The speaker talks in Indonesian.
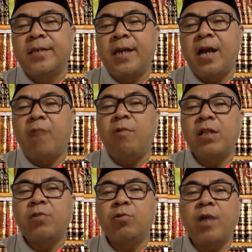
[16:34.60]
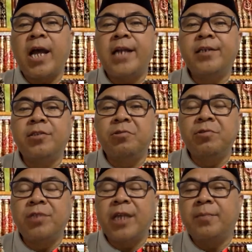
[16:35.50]
Awal Quran
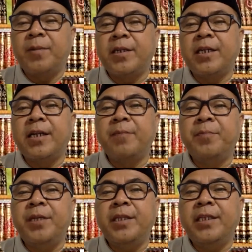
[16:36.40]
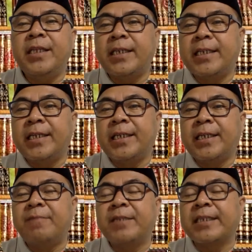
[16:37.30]
diturunkan kepada Nabi tidak ada
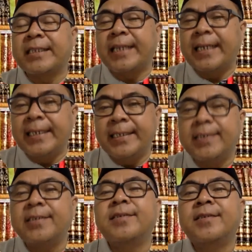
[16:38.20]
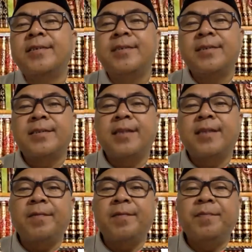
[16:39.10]
dalam kertas,
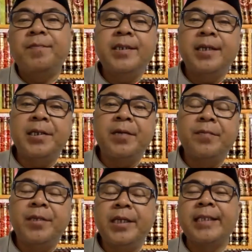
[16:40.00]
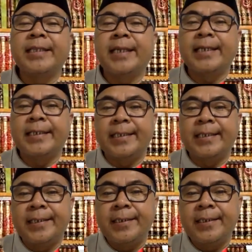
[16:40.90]
tapi dalam ingatan.